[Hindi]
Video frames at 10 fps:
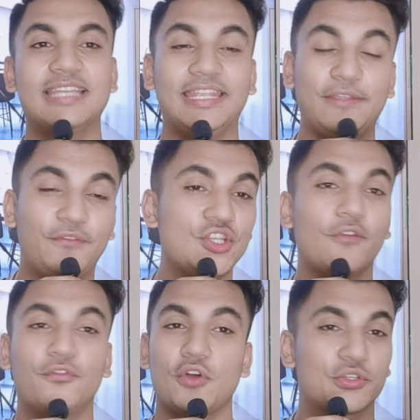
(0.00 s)
जाएगी फ्री
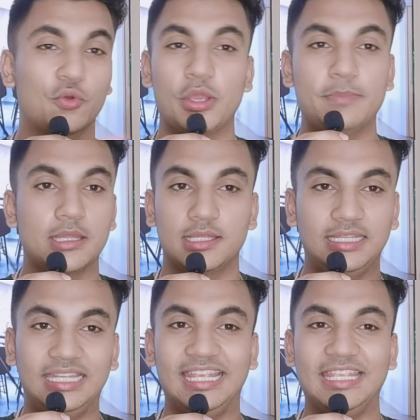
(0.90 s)
ऑफ कॉस्ट कोई पैसा
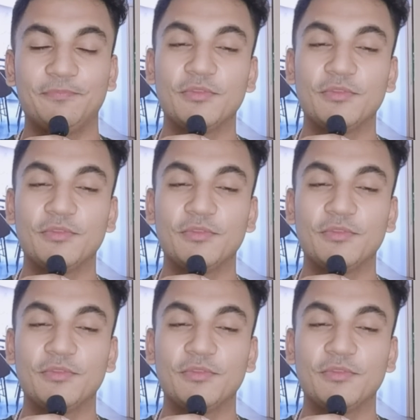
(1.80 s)
नहीं लेगी